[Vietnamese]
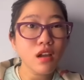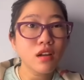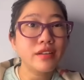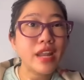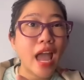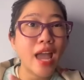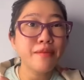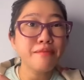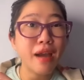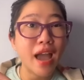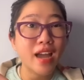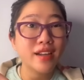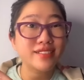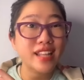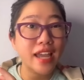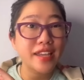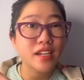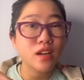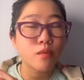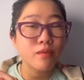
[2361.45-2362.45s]
để mà
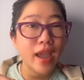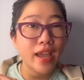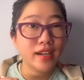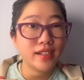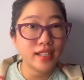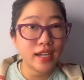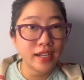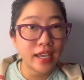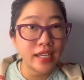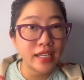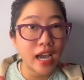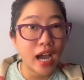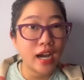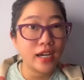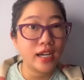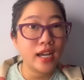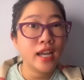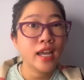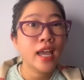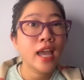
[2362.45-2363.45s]
tại vì công an người ta nghi
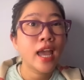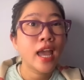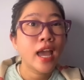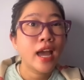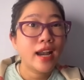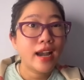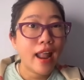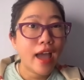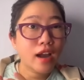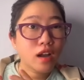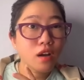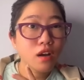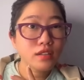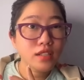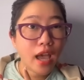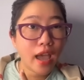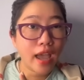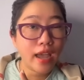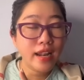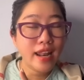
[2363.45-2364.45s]
ngờ á là có
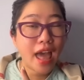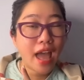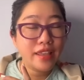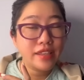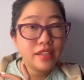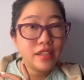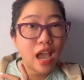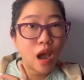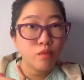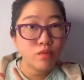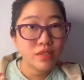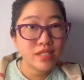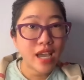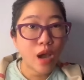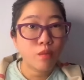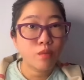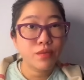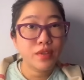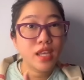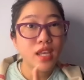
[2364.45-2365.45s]
thể là ông
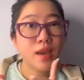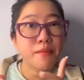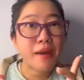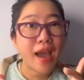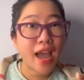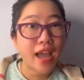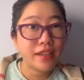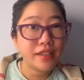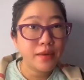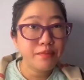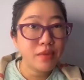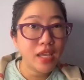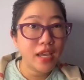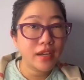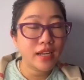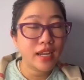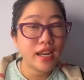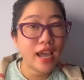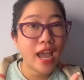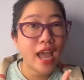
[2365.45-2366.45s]
chồng với cái bà giúp
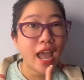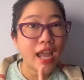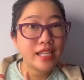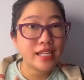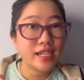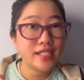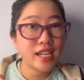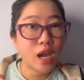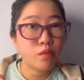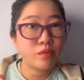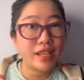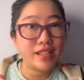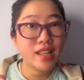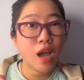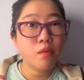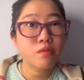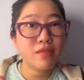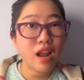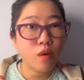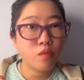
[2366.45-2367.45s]
việc này là hai vợ chồng này
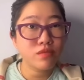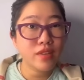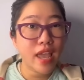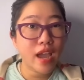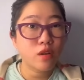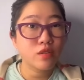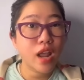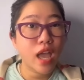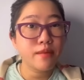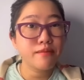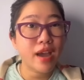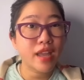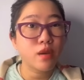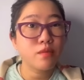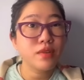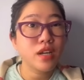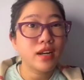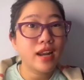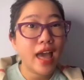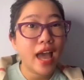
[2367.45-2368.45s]
thông đồng nhau để mà
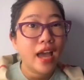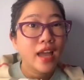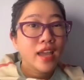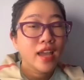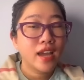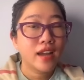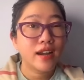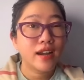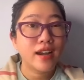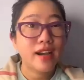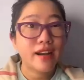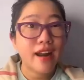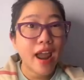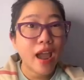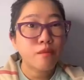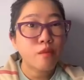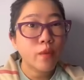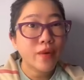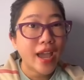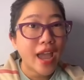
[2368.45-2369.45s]
giống như là
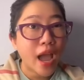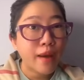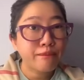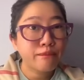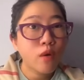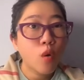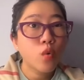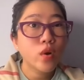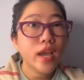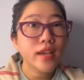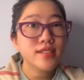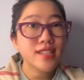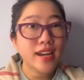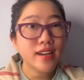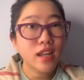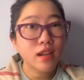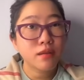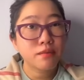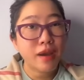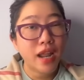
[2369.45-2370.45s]
ra một cái âm mưu cái
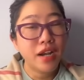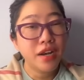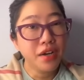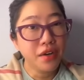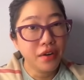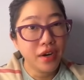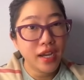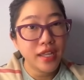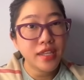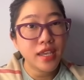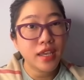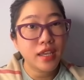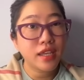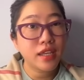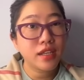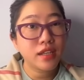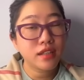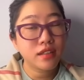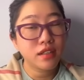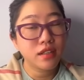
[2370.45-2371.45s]
sách để mà lừa cái
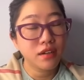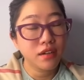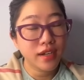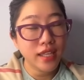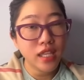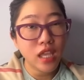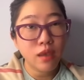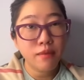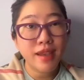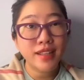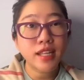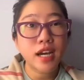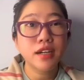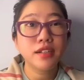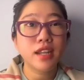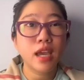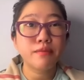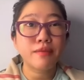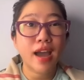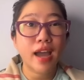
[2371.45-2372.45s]
chị lừa cái chị bé
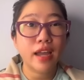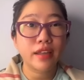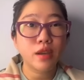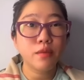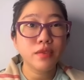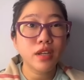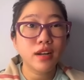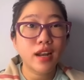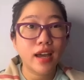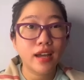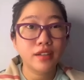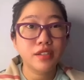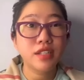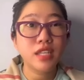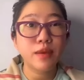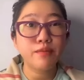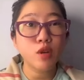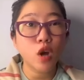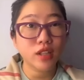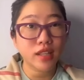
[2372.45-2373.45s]
tư để mà giống như là
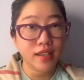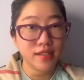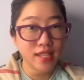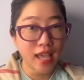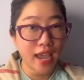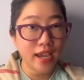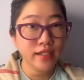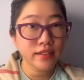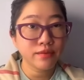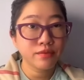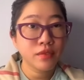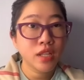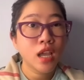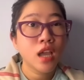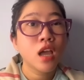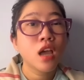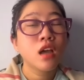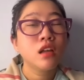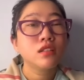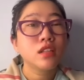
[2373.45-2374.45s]
chiếm đoạt tài sản
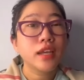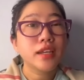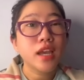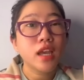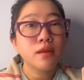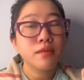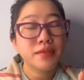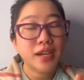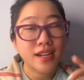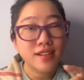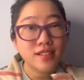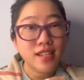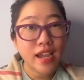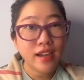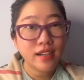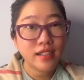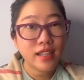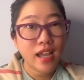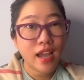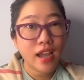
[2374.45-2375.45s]
thì khi mà cảnh
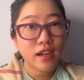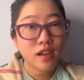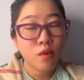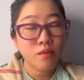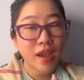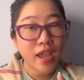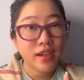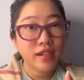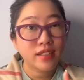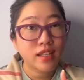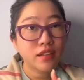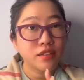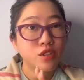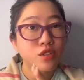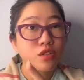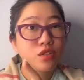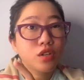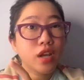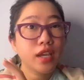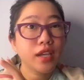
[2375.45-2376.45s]
sát người ta công an người ta
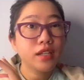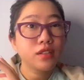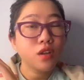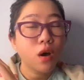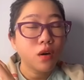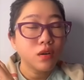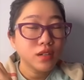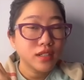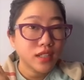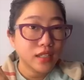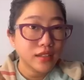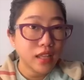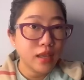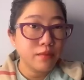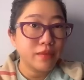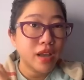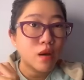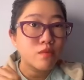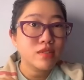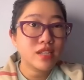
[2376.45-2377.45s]
truy tố người ta
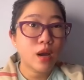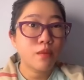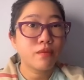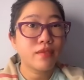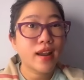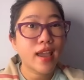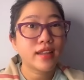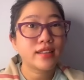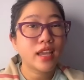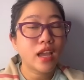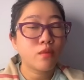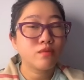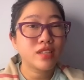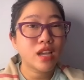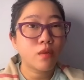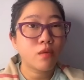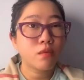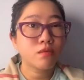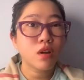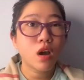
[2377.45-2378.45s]
tìm cái ông chồng ra thì ông
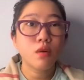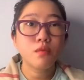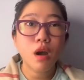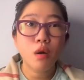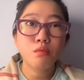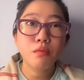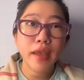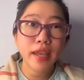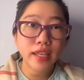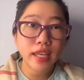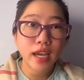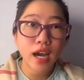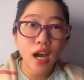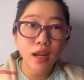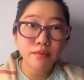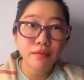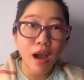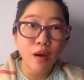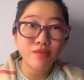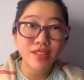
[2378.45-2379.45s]
chồng ông nói không biết gì
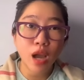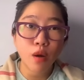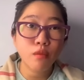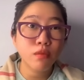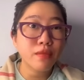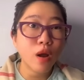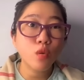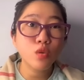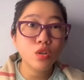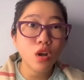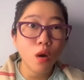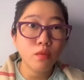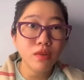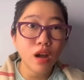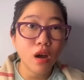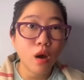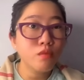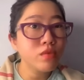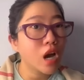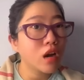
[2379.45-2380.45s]
hết mà ông chồng ông trốn
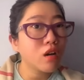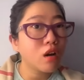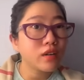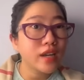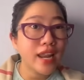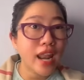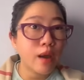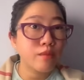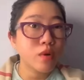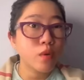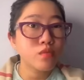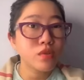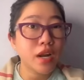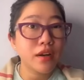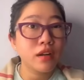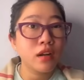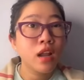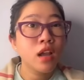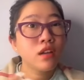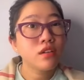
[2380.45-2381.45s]
đâu ông vẫn còn đi làm công
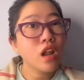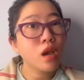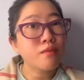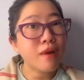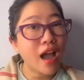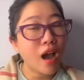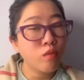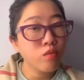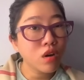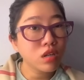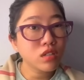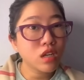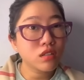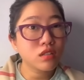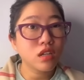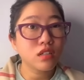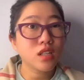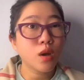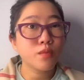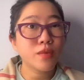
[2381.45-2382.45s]
trình nếu mà ông có thực
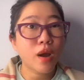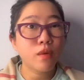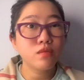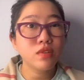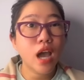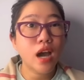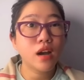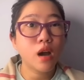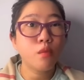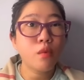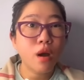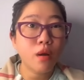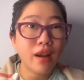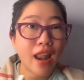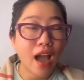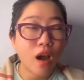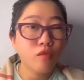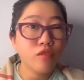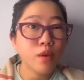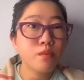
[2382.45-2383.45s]
sự thông đồng vợ ông
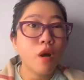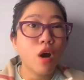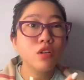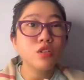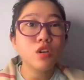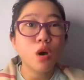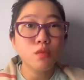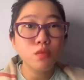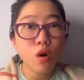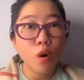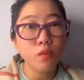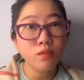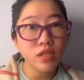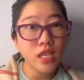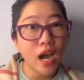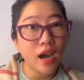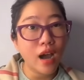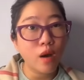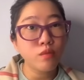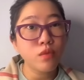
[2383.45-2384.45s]
là ông phải bỏ trốn cùng
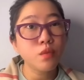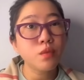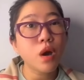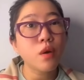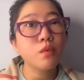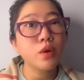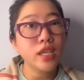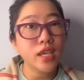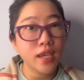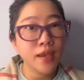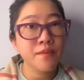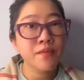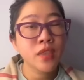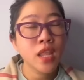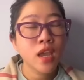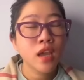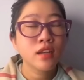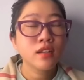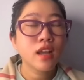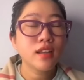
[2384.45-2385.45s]
vợ ông đúng không quý vị
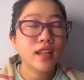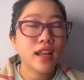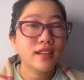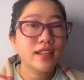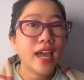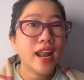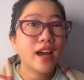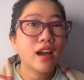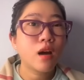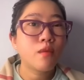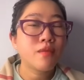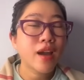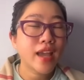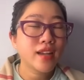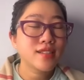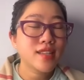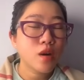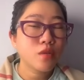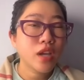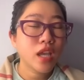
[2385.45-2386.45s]
nên thành ra là công
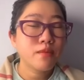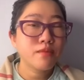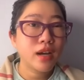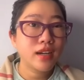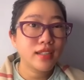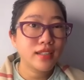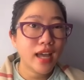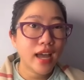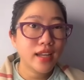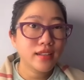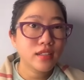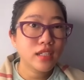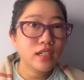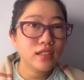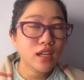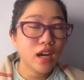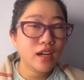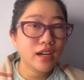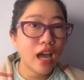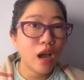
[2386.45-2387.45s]
an sau khi mà người ta
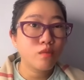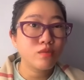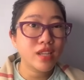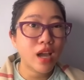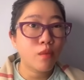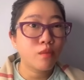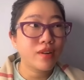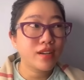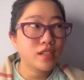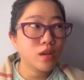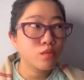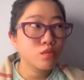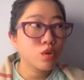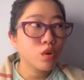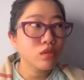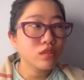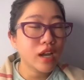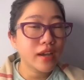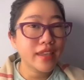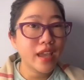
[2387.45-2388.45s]
chứng thực là ông chồng là trong
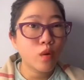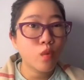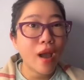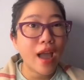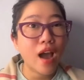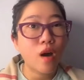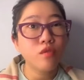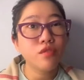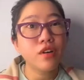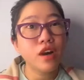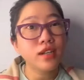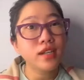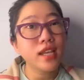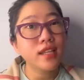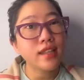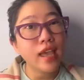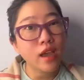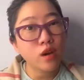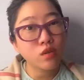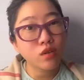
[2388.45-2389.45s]
suốt thời gian qua ông vẫn
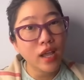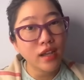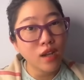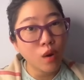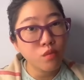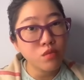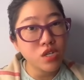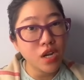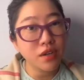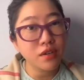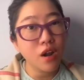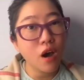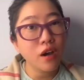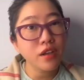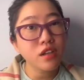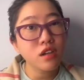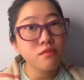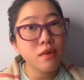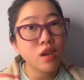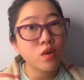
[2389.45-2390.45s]
đi theo cái công trình đó
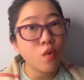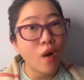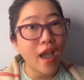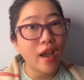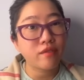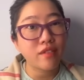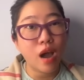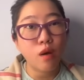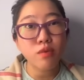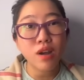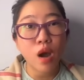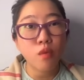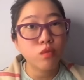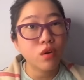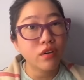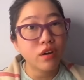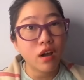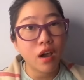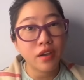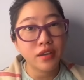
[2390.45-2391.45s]
dưới biên hòa và ông không
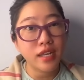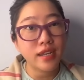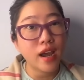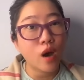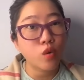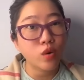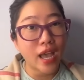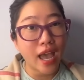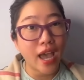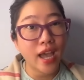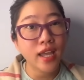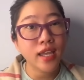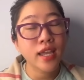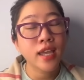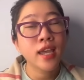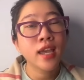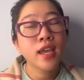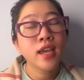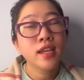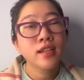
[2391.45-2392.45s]
có rời đi đâu cả
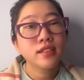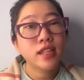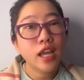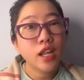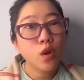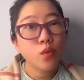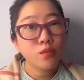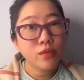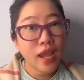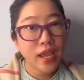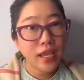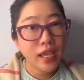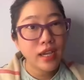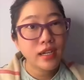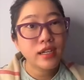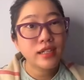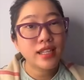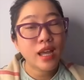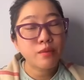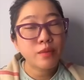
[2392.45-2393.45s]
thì lúc này
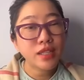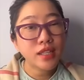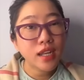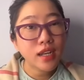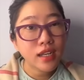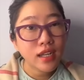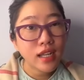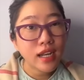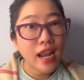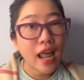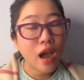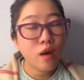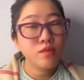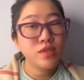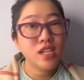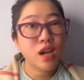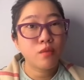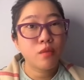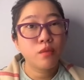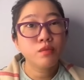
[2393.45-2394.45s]
người ta mới tin là
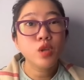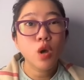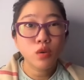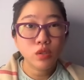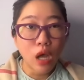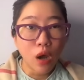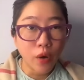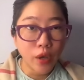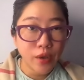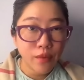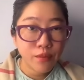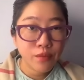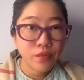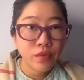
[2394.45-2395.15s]
ông chồng ông vô tội